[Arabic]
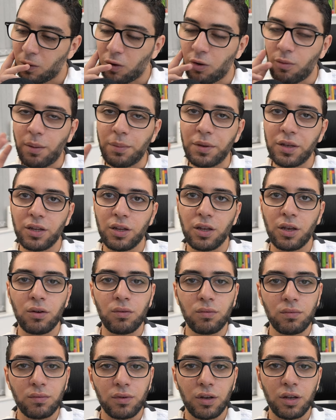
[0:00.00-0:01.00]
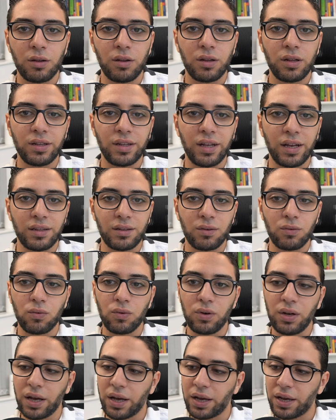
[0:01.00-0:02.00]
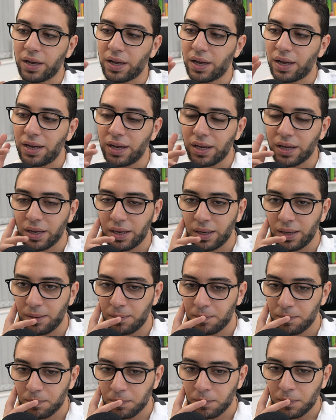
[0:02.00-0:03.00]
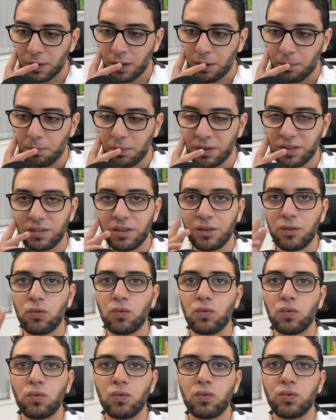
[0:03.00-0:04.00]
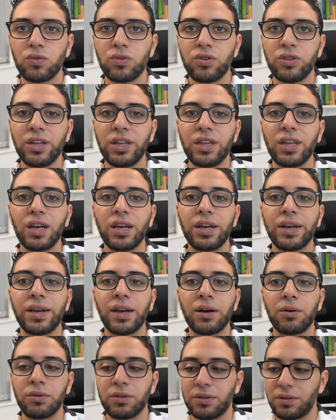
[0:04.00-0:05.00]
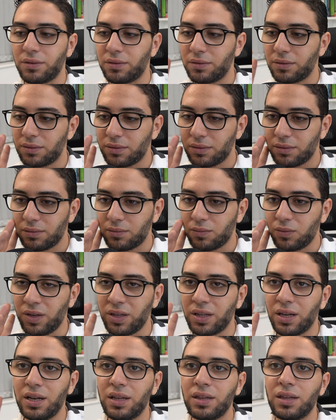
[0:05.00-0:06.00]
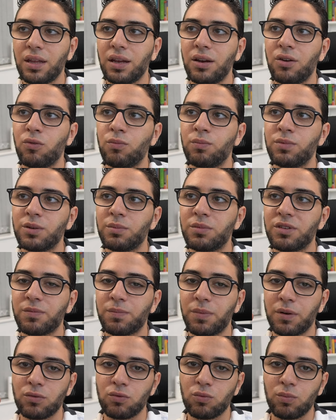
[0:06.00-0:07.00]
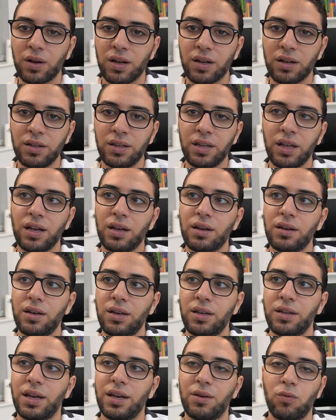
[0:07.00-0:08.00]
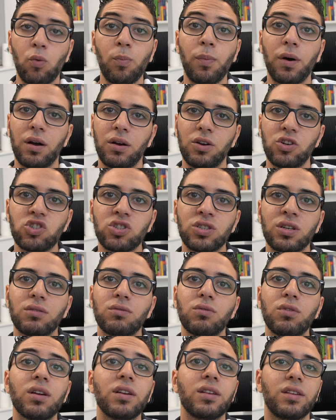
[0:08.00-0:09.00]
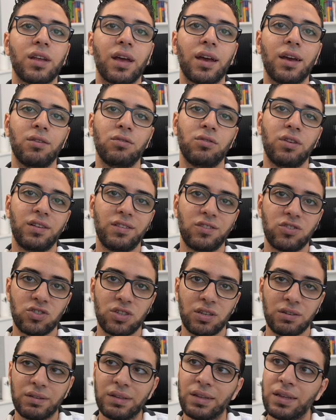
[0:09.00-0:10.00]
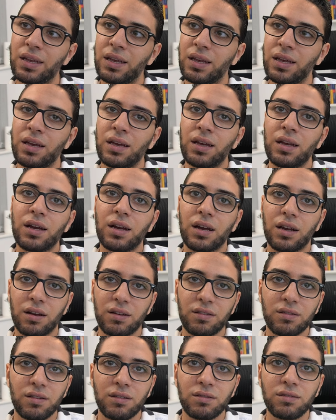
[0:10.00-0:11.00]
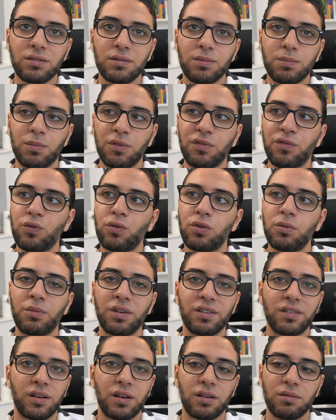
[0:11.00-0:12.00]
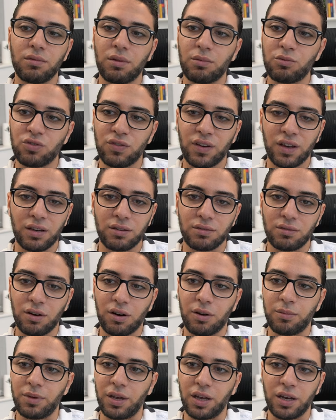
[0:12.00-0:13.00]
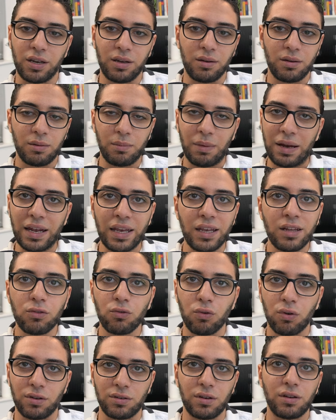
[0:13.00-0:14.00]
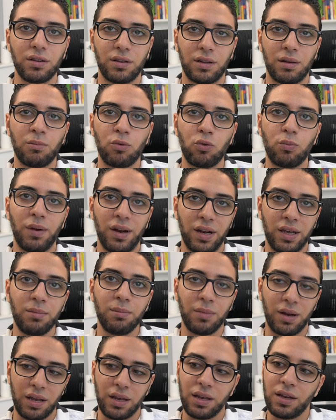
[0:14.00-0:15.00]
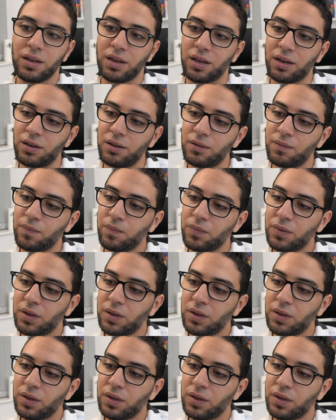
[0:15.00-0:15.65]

هما بينقلوا الداتا وكل حاجه قال لك ايه ما تيجوا ننقل كلاود واحنا ليه ننقل اون بريمس برضه ما احنا احنا هم اشتروا تخيل ناس اشترت كلاسترز بفوق مثلا مش فاكر الرقم يعني ملايين دولارات انا بقول ملايين ملايين يعني